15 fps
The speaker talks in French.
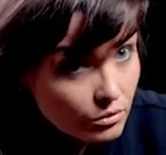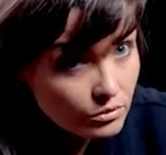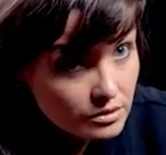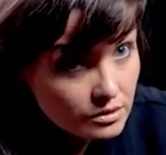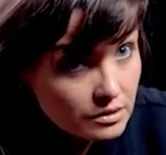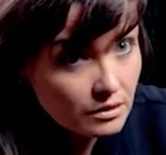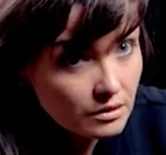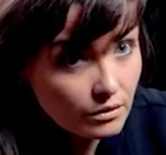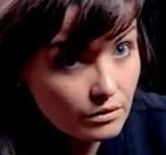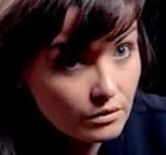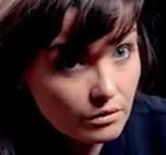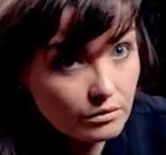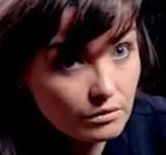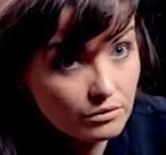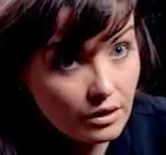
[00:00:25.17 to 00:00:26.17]
aussi
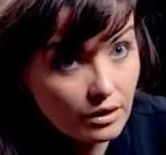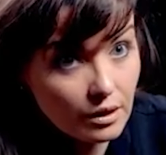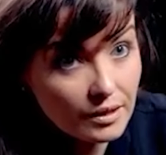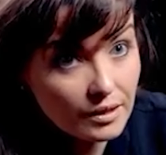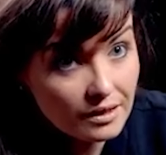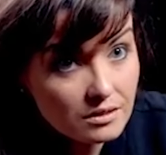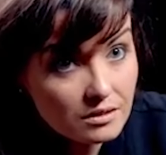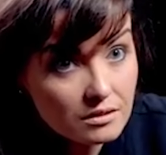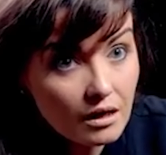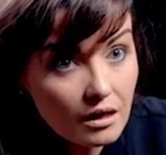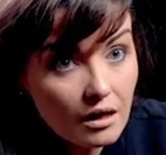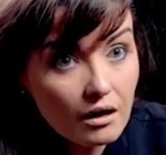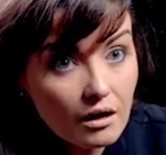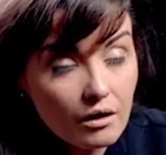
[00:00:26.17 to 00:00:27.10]
dans la presse.